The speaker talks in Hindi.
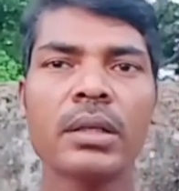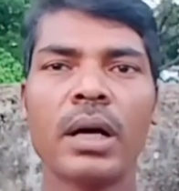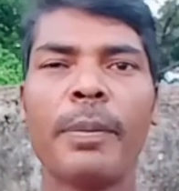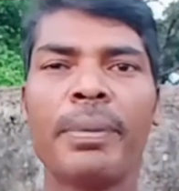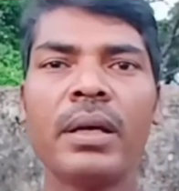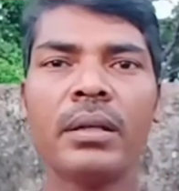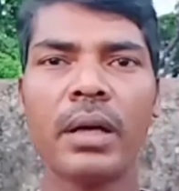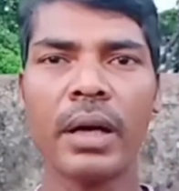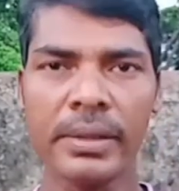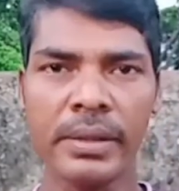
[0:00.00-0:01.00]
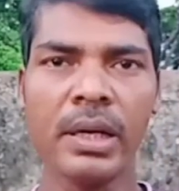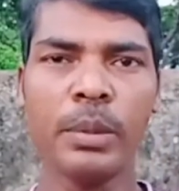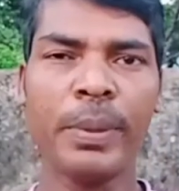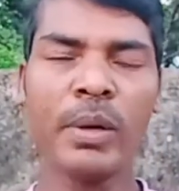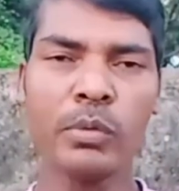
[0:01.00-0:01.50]
अपना स्टैंड
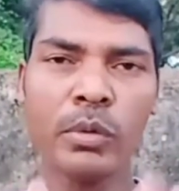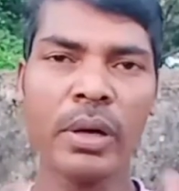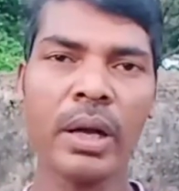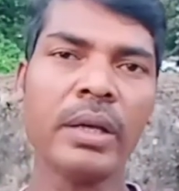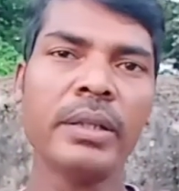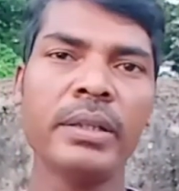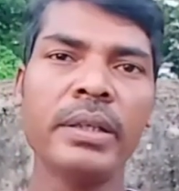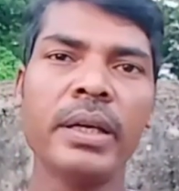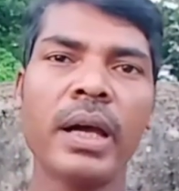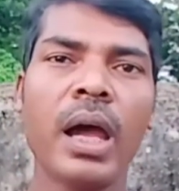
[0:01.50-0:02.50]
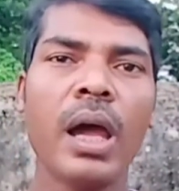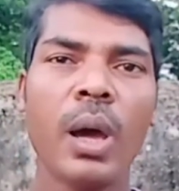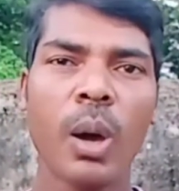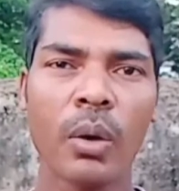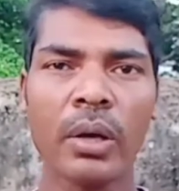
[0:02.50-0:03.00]
पे उसको रख दीजिएगा
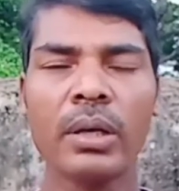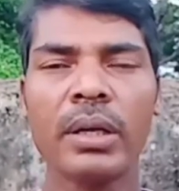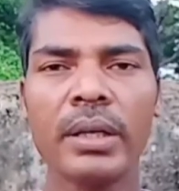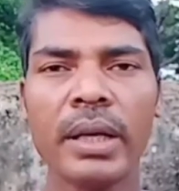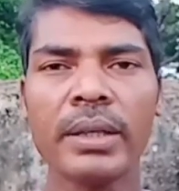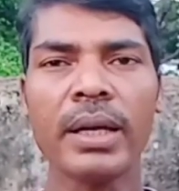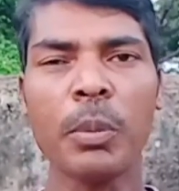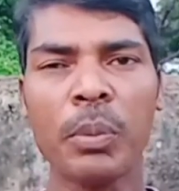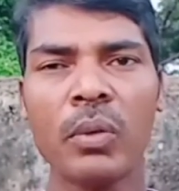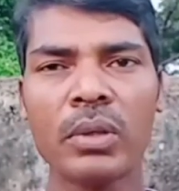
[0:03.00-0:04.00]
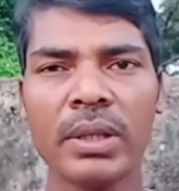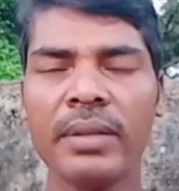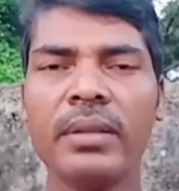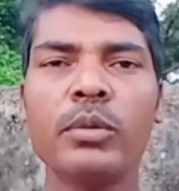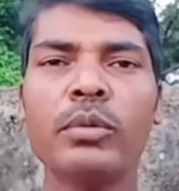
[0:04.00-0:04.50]
और रख कर या चाहे आप लोग
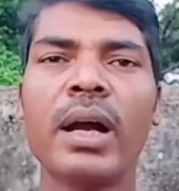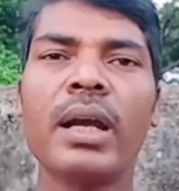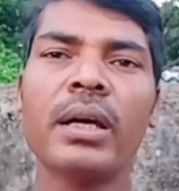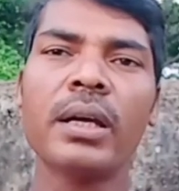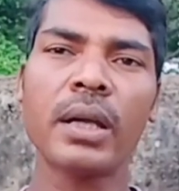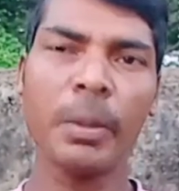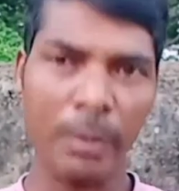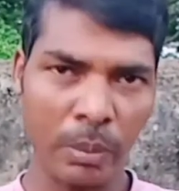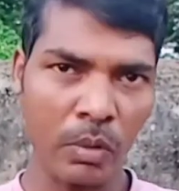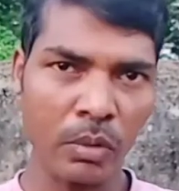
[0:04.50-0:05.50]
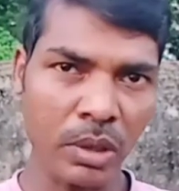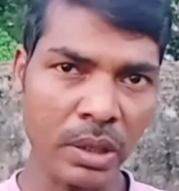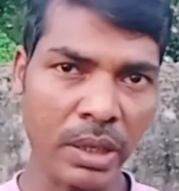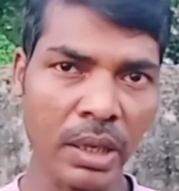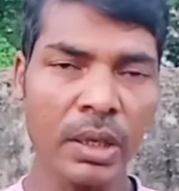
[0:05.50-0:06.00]
देसी जुगाड़ अगर आप लोग
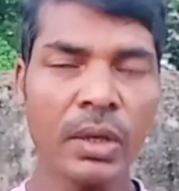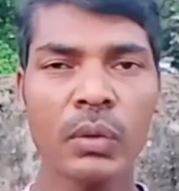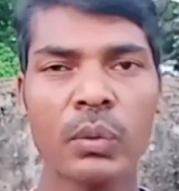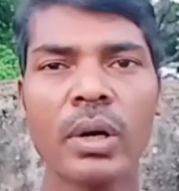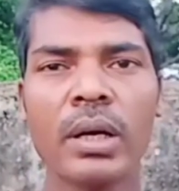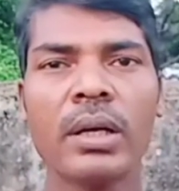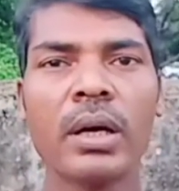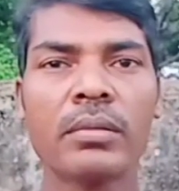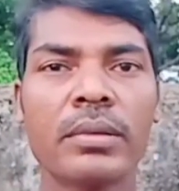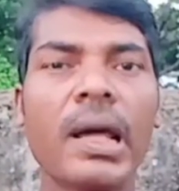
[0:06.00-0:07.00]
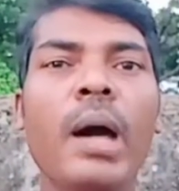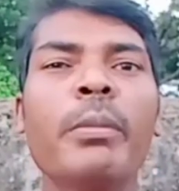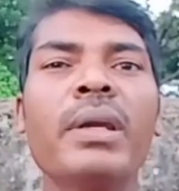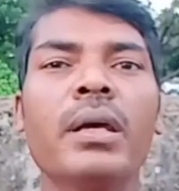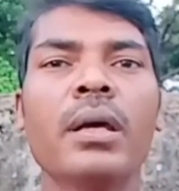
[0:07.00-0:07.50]
अगर है तो रख कर
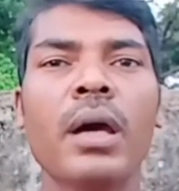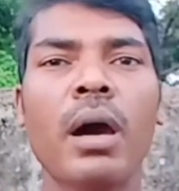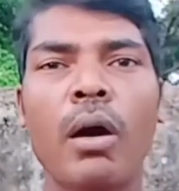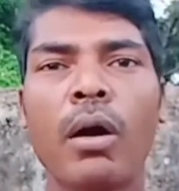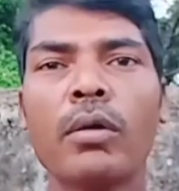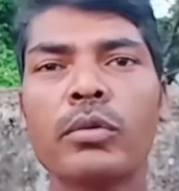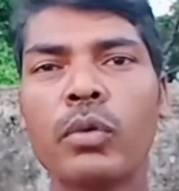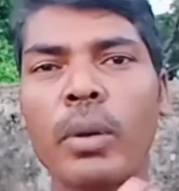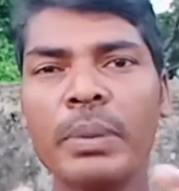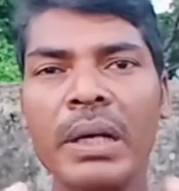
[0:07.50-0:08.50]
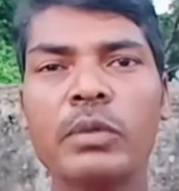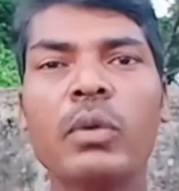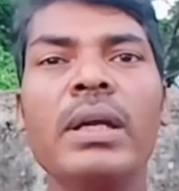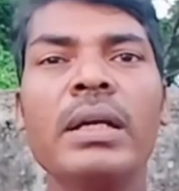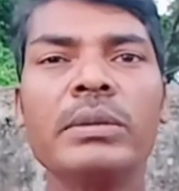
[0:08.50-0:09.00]
सामने और जो अपना जो
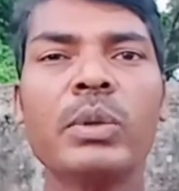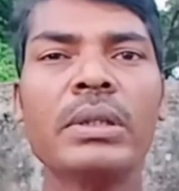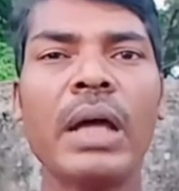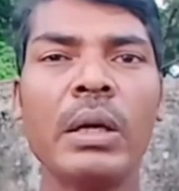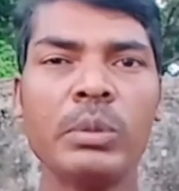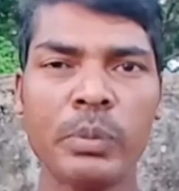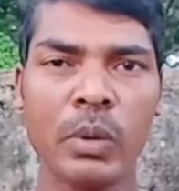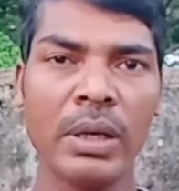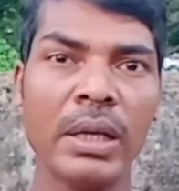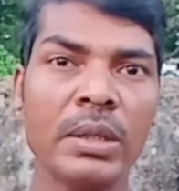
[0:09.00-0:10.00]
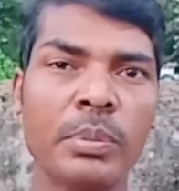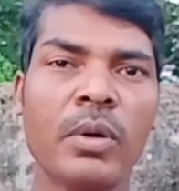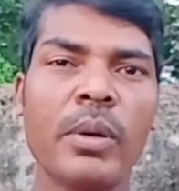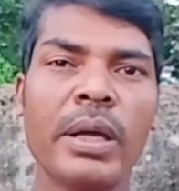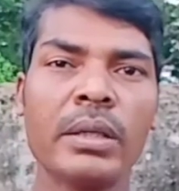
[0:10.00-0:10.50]
लेंस होता है उसको लेंस
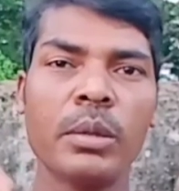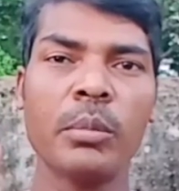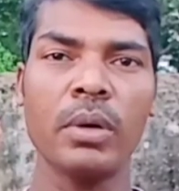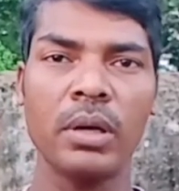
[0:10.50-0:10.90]
को एकदम